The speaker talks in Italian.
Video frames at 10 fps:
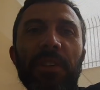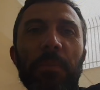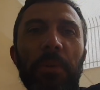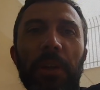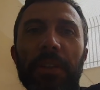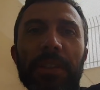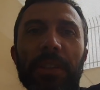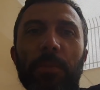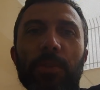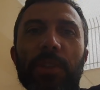frattempo
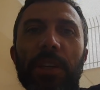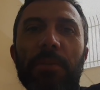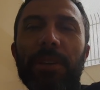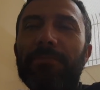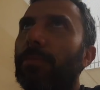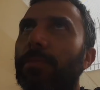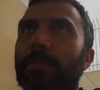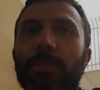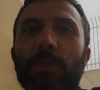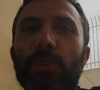l'attesa prosegue
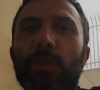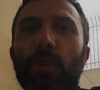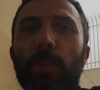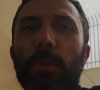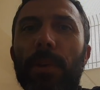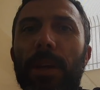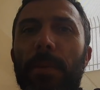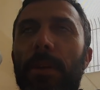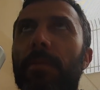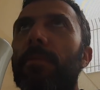ci sono
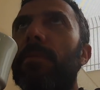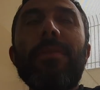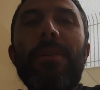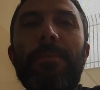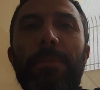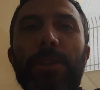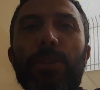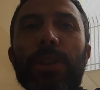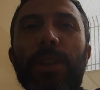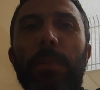problemi.
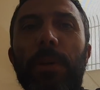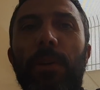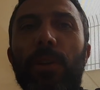Penso che sia la prima